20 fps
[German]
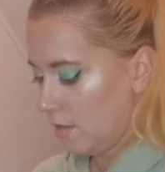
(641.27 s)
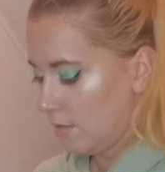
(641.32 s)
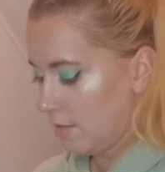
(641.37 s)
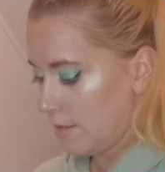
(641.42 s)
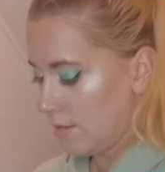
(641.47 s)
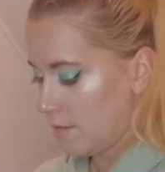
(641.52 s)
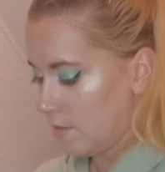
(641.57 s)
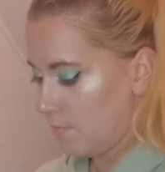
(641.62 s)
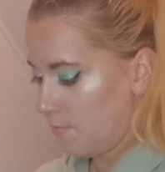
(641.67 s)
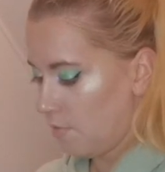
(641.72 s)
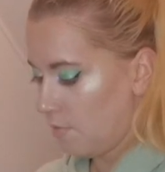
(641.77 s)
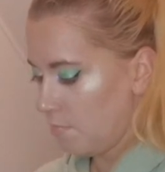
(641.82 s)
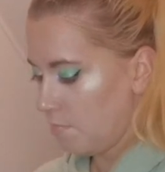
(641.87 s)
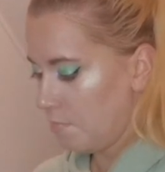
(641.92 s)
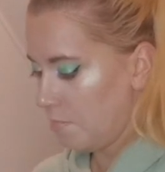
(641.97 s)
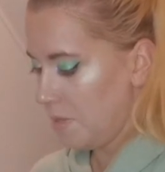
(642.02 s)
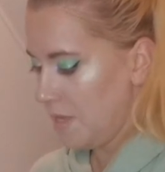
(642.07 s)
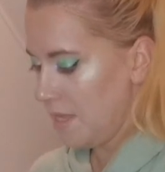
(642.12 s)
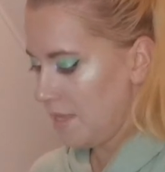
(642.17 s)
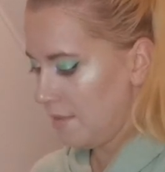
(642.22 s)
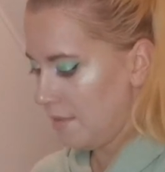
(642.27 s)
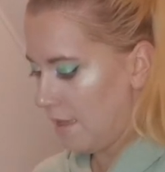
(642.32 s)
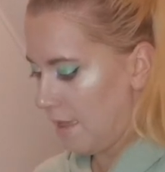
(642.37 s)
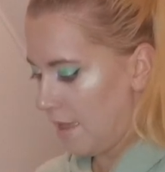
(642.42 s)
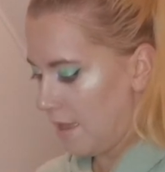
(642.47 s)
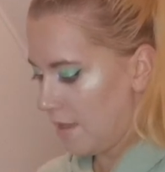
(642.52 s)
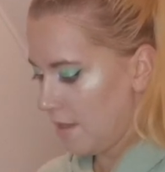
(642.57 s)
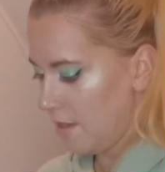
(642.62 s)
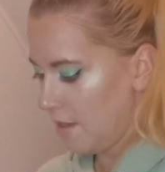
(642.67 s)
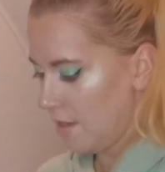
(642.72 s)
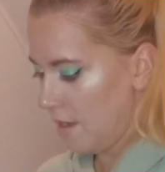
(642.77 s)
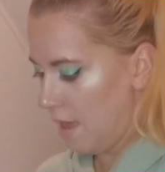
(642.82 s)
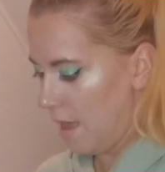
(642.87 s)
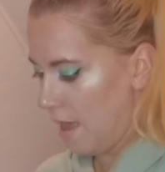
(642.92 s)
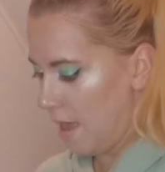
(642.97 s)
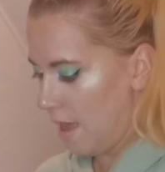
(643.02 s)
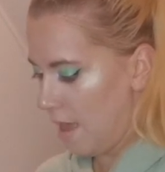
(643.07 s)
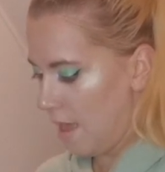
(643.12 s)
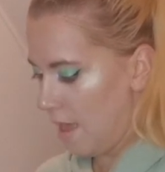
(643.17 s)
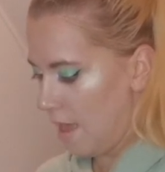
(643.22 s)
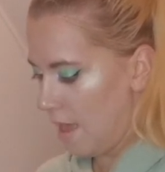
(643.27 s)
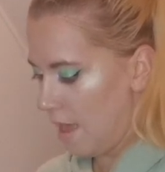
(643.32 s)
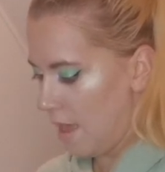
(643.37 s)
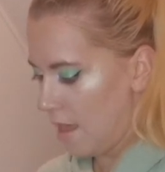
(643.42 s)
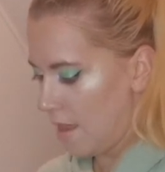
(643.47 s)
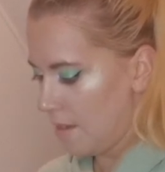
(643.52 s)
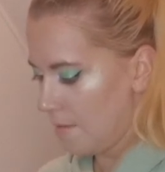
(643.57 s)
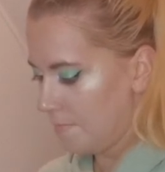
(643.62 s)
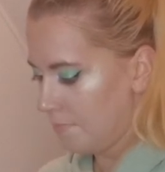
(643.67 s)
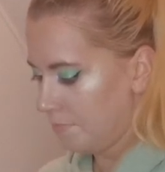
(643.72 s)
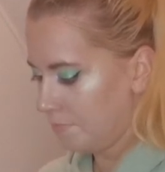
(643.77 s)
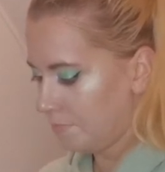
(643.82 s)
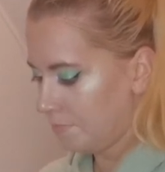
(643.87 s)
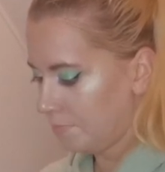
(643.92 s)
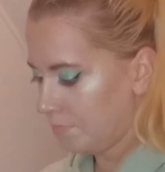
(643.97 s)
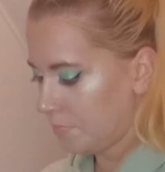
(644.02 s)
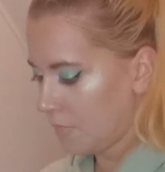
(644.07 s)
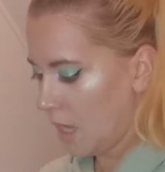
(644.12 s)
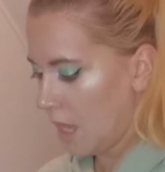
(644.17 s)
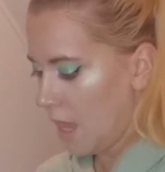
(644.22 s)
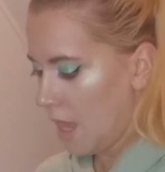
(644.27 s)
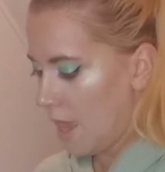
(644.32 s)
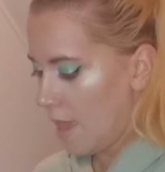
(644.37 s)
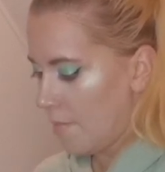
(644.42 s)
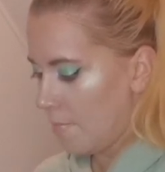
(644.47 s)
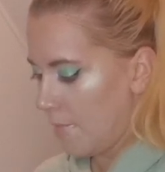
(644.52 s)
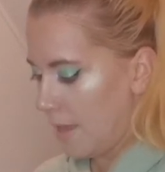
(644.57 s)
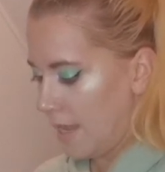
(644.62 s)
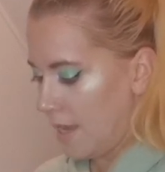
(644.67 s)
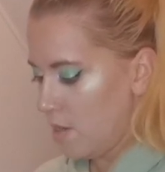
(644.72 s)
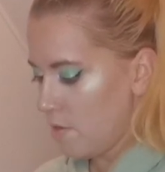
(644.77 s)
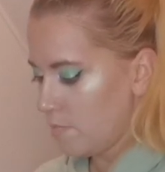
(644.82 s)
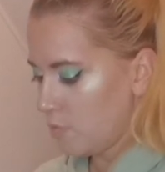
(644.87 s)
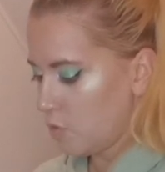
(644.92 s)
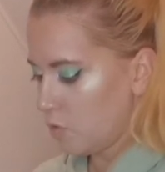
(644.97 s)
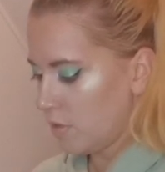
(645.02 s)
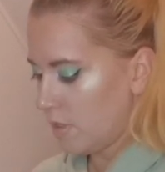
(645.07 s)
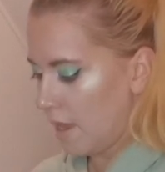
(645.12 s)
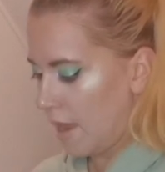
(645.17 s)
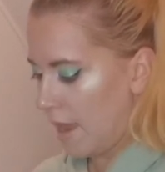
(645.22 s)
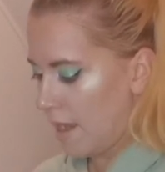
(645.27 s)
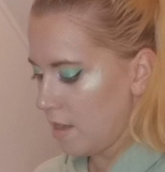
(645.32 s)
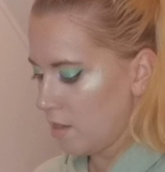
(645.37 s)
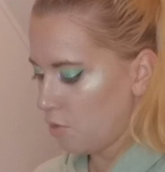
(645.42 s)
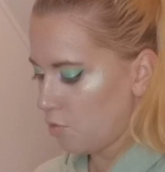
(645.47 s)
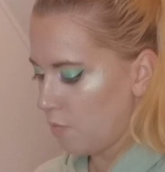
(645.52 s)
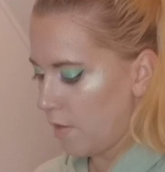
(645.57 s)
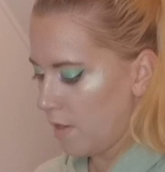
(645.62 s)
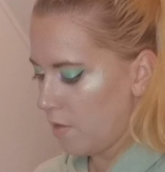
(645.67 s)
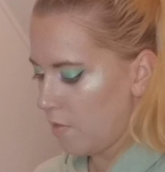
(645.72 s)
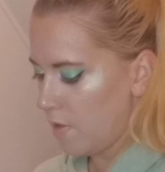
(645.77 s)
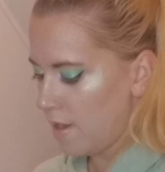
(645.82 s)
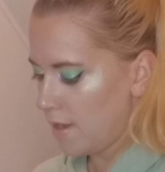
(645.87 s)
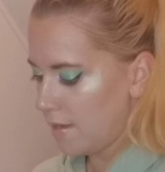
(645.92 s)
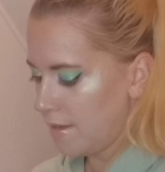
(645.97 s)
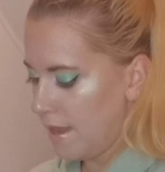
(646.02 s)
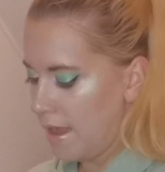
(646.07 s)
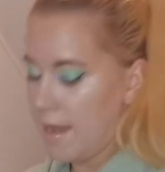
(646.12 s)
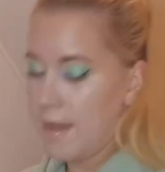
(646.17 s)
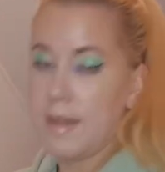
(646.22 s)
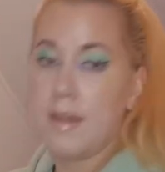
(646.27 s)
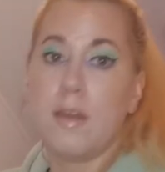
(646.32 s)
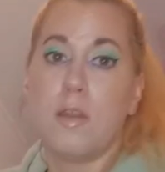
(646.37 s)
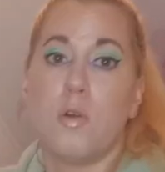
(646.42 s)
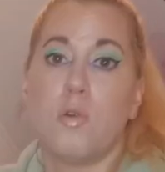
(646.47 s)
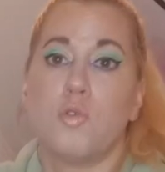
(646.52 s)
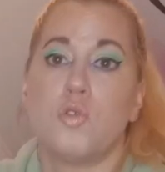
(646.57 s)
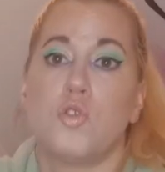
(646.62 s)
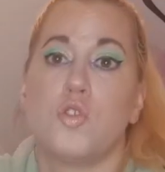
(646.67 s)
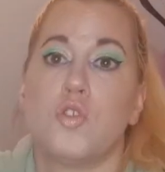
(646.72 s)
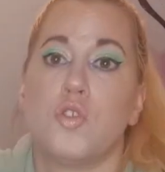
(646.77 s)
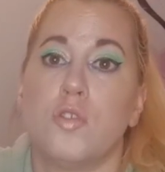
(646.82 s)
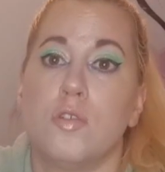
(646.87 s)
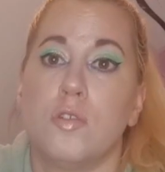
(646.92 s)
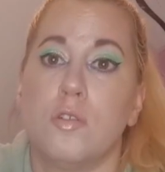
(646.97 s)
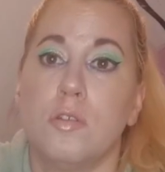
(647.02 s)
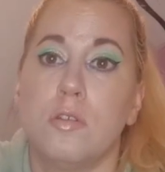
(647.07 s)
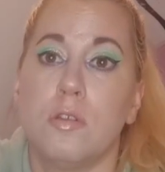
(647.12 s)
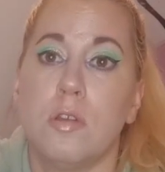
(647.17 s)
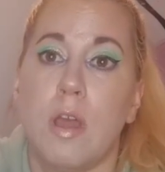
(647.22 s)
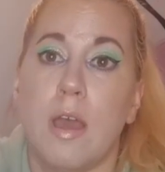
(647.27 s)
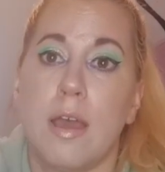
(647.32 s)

Das ist von Beaten ein Medium to 10 Gradual 10 Lotion.